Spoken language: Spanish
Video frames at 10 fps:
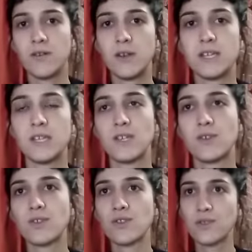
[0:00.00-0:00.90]
Hola
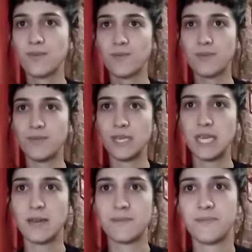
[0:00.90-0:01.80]
chicos,
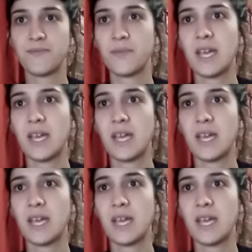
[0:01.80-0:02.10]
bien.